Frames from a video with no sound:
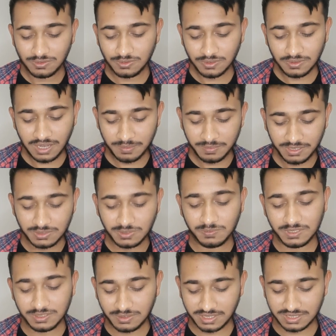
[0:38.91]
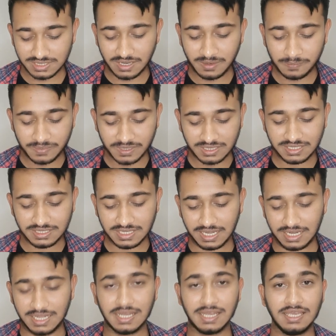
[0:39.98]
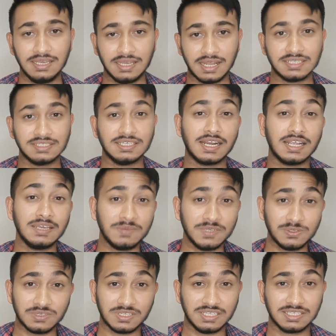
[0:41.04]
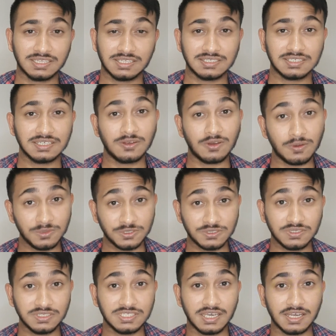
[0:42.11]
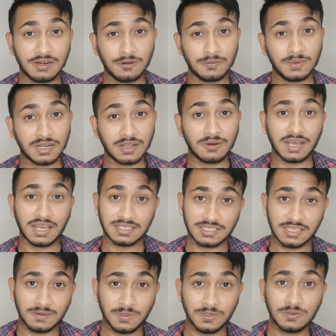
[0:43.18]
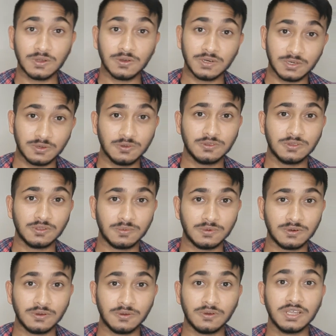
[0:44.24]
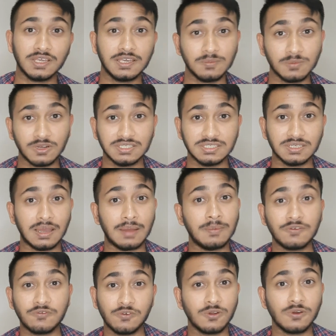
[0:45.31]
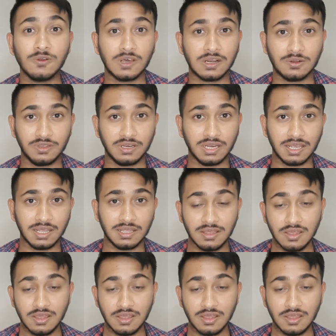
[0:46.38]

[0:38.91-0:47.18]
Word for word: তো আমি একটু ভিতরে যাই আপনাদের দেখাই আর যারা এই ভিডিওটা দেখতেছেন অবশ্যই শেয়ার করবেন কারণ আজকের ভিডিওটা অনেক গুরুত্বপূর্ণ অনেকেই বলে যে আমার ফলোয়ার হয় না